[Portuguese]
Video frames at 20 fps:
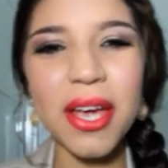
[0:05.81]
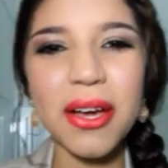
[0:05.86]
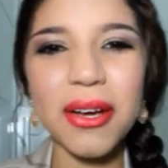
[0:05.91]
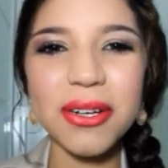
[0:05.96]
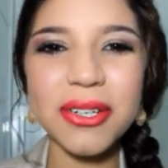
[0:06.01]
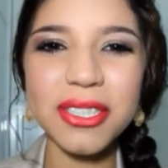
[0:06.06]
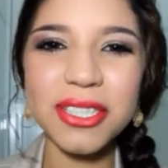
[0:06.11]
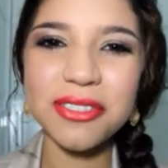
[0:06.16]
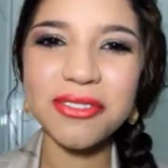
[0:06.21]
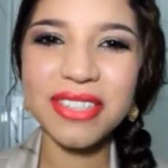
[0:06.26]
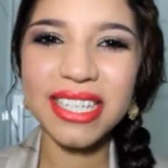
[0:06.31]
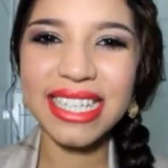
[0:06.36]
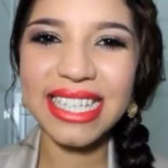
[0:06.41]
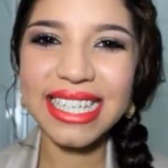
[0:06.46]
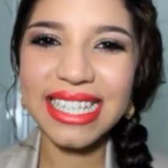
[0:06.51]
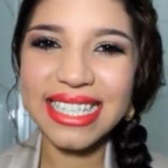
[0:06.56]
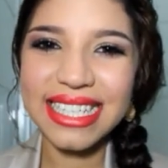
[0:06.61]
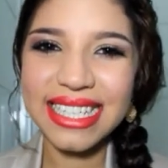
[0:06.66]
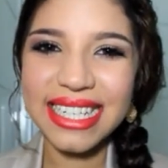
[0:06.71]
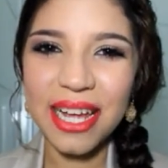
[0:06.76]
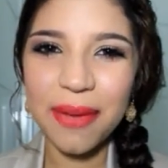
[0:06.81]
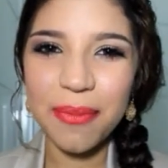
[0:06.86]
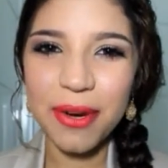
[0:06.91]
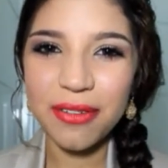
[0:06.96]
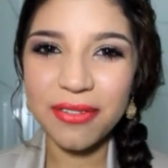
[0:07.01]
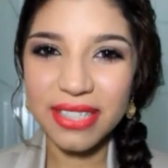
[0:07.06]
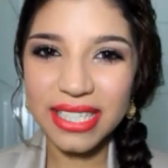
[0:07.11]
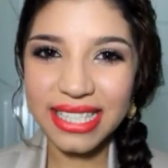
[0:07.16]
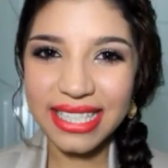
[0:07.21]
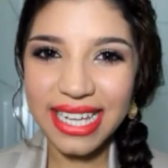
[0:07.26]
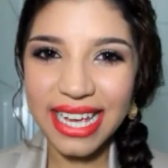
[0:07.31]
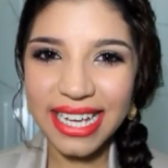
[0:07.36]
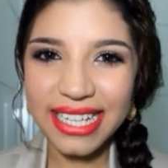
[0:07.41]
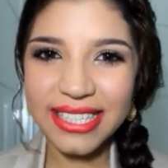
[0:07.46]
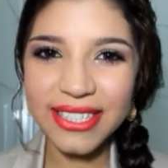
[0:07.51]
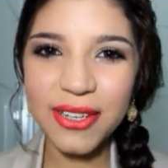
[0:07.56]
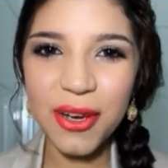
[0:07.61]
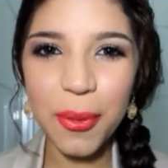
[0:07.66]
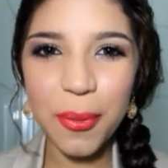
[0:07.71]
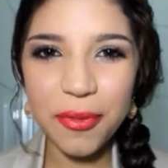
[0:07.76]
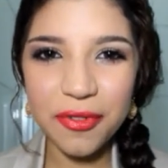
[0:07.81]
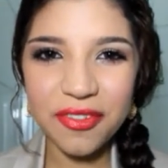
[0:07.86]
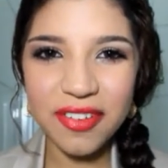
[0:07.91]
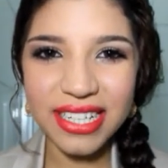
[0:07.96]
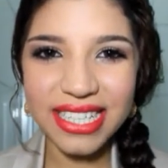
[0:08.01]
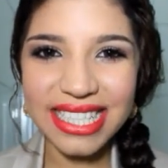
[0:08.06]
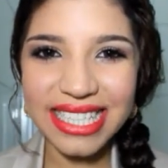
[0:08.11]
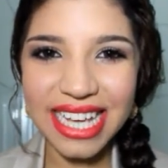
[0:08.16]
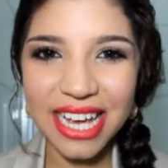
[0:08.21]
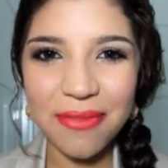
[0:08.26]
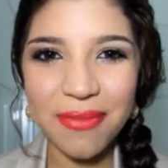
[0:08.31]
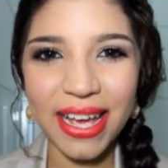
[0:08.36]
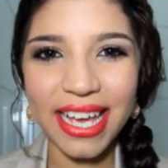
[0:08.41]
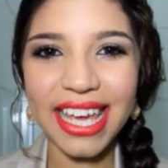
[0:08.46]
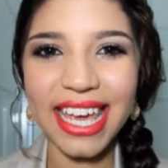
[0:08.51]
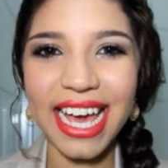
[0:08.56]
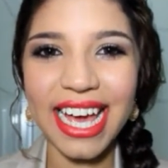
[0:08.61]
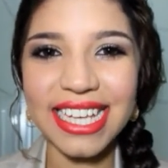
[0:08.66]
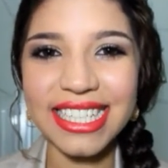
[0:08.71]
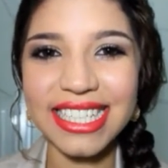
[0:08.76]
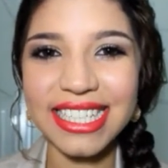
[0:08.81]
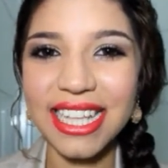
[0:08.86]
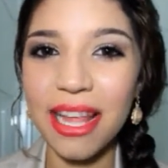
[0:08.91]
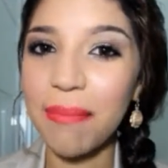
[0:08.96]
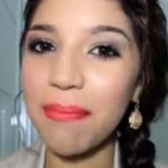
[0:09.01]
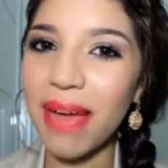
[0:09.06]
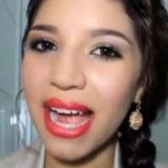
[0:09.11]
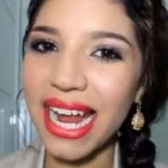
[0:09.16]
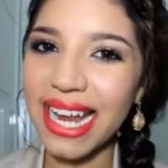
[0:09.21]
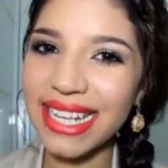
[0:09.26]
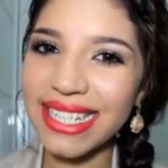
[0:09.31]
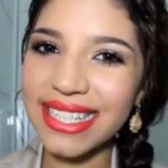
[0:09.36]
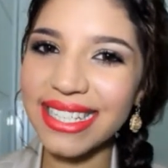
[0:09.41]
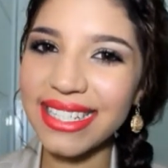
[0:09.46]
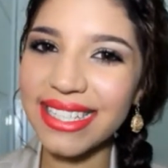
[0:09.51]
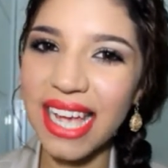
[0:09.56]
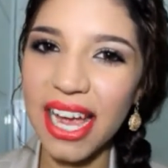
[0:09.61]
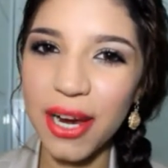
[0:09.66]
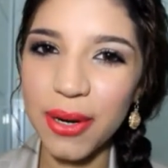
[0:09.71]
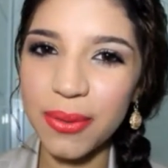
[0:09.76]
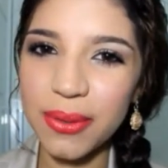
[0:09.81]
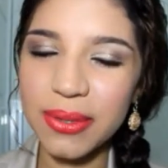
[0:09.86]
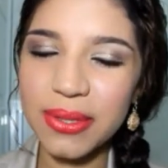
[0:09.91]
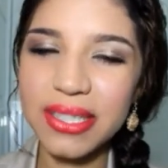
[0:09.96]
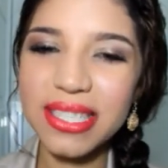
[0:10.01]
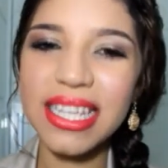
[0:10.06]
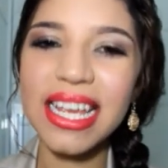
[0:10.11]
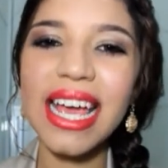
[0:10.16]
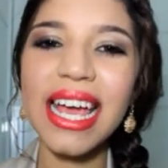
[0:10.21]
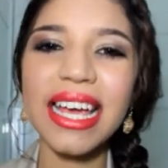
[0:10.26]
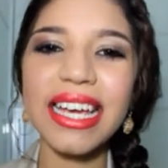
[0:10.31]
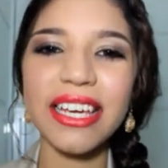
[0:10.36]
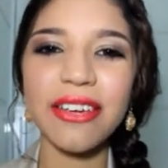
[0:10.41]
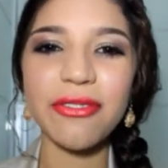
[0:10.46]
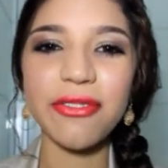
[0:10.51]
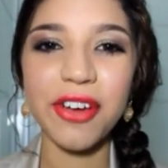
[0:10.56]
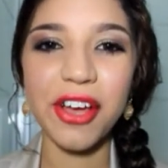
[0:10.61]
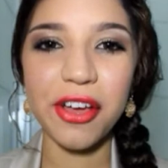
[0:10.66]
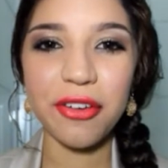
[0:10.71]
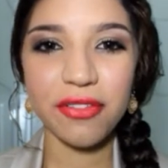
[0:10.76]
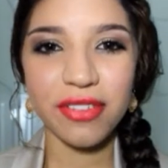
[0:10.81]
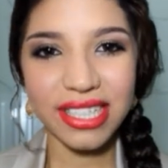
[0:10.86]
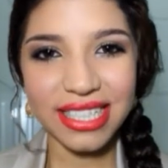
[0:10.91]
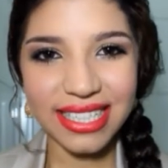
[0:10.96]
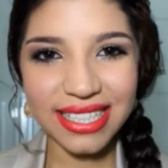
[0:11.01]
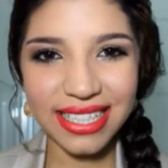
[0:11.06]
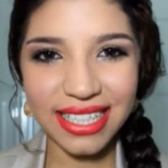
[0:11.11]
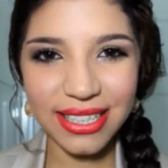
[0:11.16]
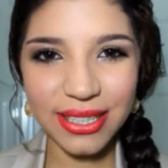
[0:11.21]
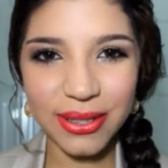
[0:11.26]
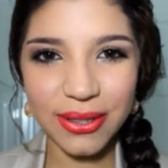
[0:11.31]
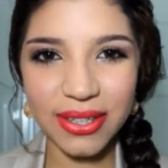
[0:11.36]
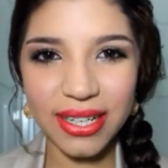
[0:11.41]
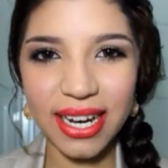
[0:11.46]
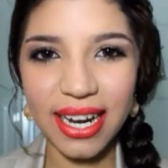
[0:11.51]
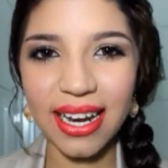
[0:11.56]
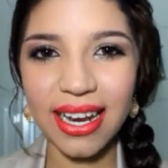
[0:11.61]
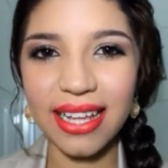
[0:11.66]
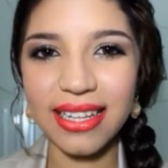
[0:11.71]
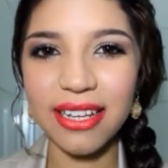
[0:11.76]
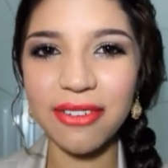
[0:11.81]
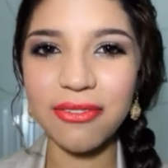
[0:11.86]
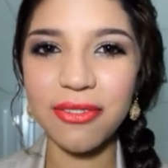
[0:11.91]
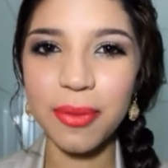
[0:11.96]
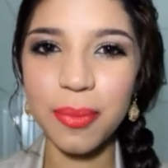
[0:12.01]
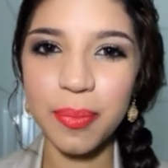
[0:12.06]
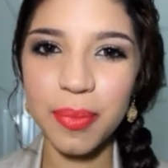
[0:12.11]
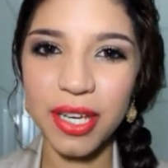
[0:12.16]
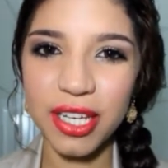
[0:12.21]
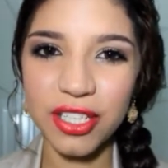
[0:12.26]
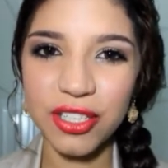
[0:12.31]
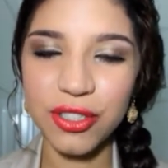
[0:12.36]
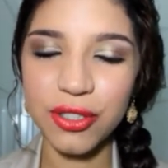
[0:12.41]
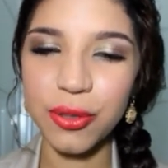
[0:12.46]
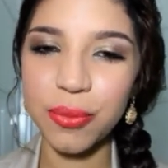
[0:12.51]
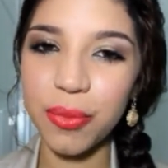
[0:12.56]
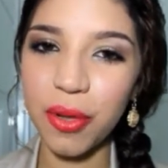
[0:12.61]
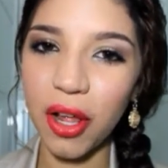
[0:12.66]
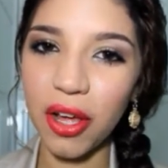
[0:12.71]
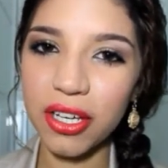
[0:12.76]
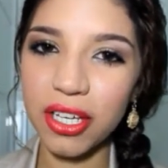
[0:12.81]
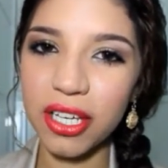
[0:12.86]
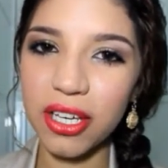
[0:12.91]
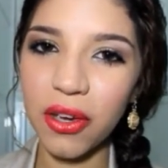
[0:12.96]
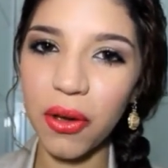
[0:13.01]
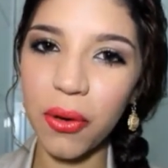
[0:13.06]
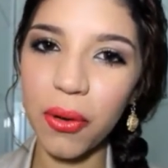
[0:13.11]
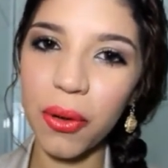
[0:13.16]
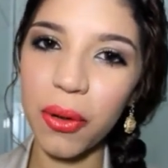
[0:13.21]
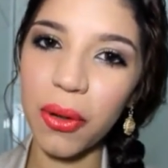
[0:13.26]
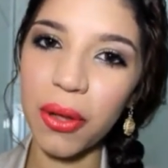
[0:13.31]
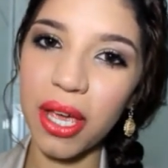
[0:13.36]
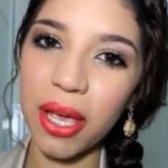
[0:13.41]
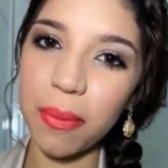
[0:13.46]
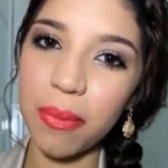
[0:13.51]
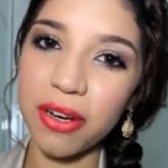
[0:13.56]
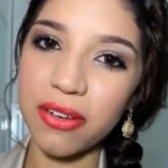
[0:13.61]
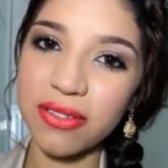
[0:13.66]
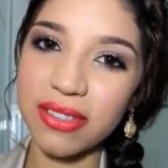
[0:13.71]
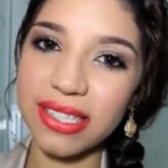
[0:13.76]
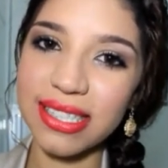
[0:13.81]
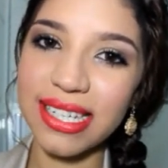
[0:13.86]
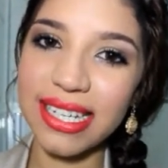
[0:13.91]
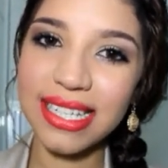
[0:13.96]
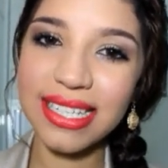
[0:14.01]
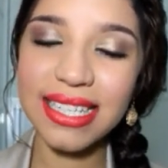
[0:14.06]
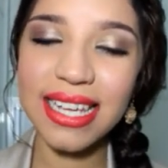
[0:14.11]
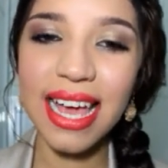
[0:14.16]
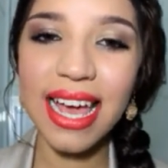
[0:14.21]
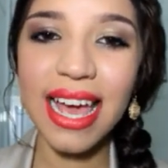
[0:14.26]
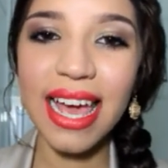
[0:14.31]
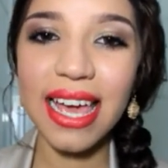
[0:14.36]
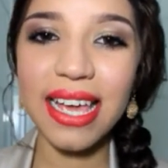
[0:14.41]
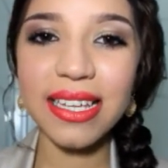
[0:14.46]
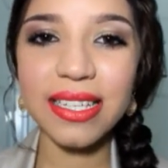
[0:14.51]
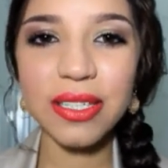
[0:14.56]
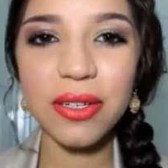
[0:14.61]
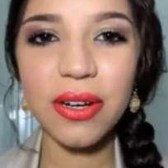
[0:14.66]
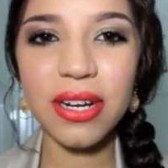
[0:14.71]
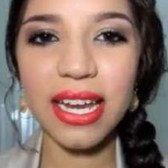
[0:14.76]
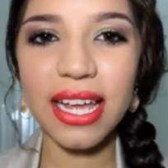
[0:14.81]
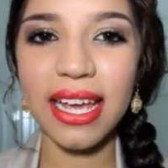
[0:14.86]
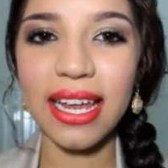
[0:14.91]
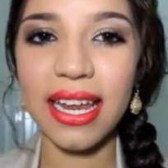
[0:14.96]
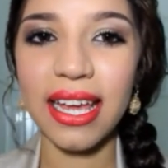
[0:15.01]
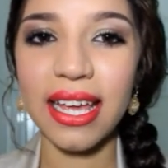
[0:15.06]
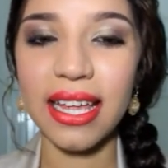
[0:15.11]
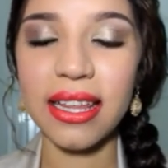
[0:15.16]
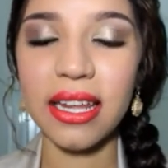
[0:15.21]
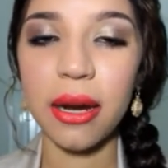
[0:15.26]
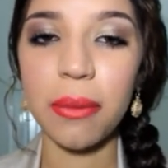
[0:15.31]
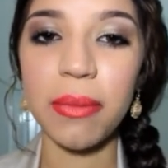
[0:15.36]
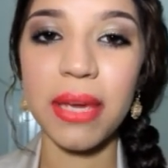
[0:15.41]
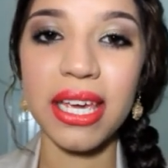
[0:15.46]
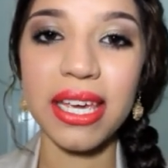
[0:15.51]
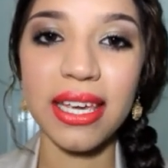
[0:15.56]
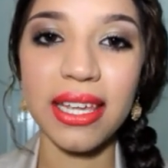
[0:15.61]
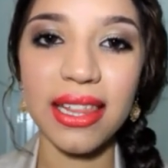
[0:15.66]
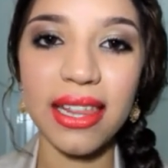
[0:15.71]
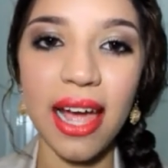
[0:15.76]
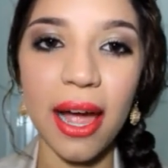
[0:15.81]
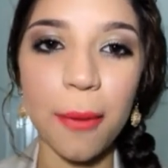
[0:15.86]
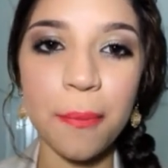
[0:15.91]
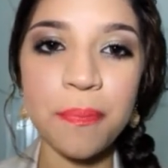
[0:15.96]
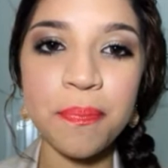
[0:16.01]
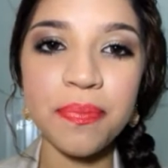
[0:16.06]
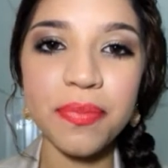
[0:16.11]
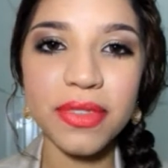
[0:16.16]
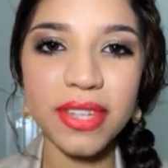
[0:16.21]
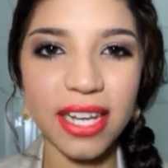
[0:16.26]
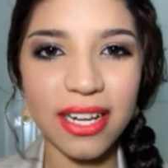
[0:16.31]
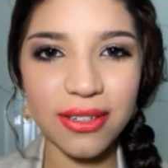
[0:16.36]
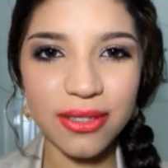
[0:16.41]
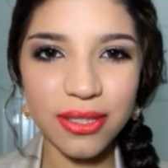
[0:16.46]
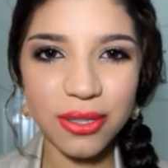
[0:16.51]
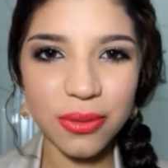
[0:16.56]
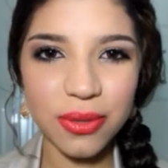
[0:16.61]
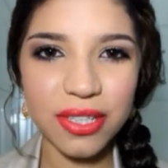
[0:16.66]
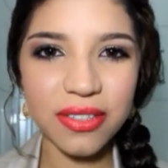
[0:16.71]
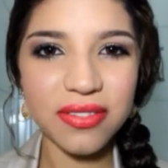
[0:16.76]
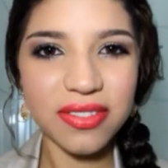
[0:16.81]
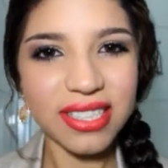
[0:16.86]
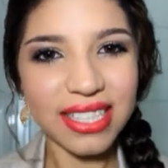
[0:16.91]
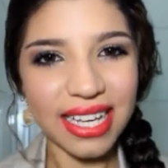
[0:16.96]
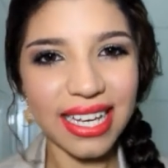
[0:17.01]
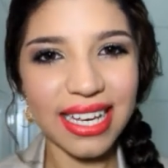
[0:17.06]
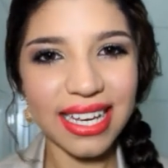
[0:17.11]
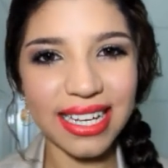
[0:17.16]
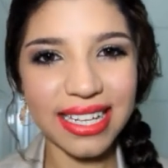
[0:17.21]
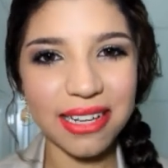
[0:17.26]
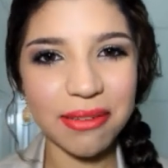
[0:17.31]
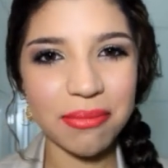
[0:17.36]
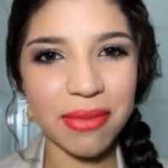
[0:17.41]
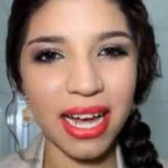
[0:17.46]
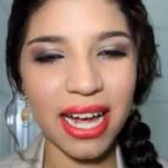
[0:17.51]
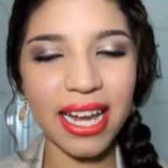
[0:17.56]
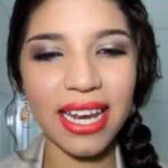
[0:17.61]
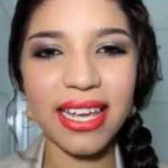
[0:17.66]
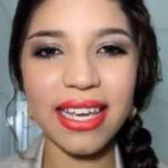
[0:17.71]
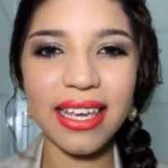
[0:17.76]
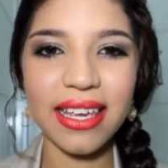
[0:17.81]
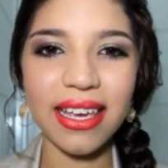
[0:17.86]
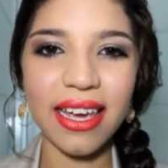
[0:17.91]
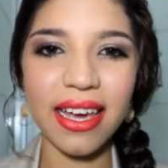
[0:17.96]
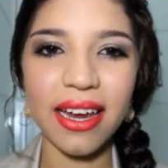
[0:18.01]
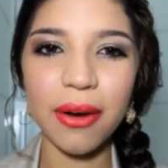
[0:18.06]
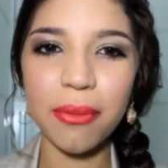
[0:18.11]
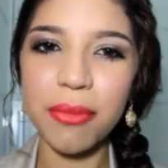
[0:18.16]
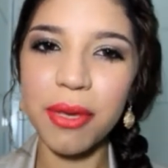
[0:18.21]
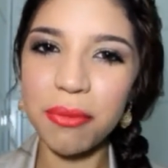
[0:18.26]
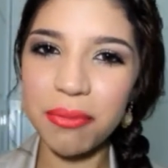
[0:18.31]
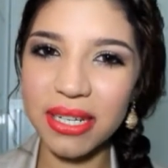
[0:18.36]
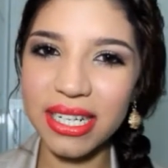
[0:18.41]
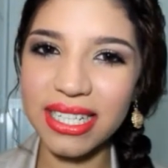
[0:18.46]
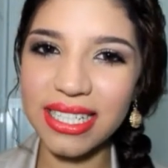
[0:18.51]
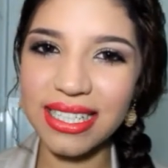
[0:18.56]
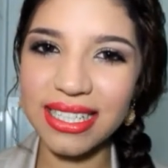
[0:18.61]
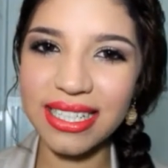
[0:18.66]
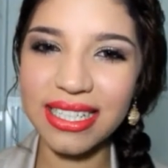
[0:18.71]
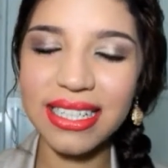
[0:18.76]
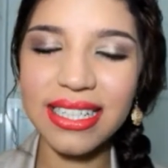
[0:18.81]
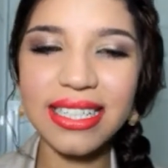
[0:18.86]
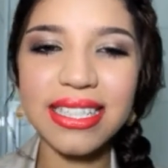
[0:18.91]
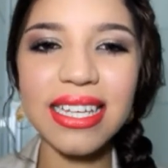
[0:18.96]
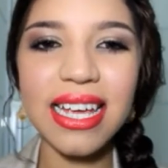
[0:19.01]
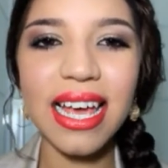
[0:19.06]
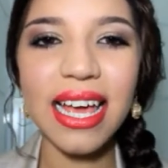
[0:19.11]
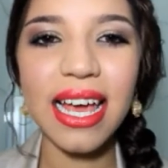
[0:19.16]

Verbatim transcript: Hoje eu vim aqui ensinar pra vocês como fazer a maquiagem da Miley Cyrus, que foi a vencedora lá da fanpage do blog que eu coloquei pra vocês escolherem entre a make da Taylor Swift e a da Miley, que eram bem parecidas,